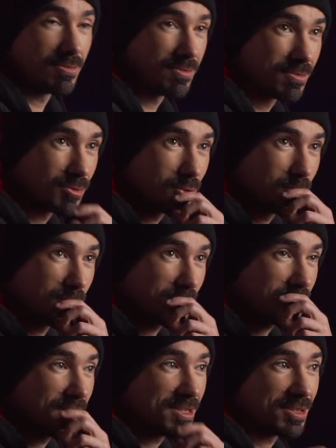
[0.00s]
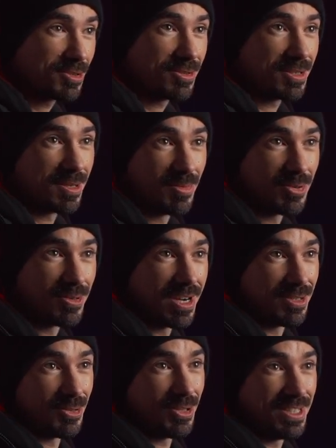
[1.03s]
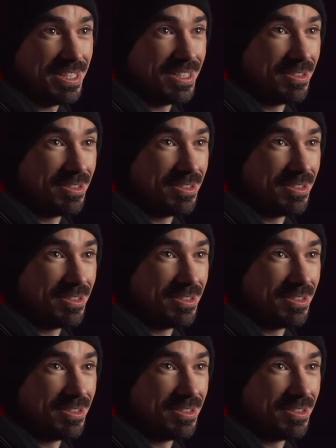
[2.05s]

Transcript: um dos maiores clássicos de sempre, o Gasolina.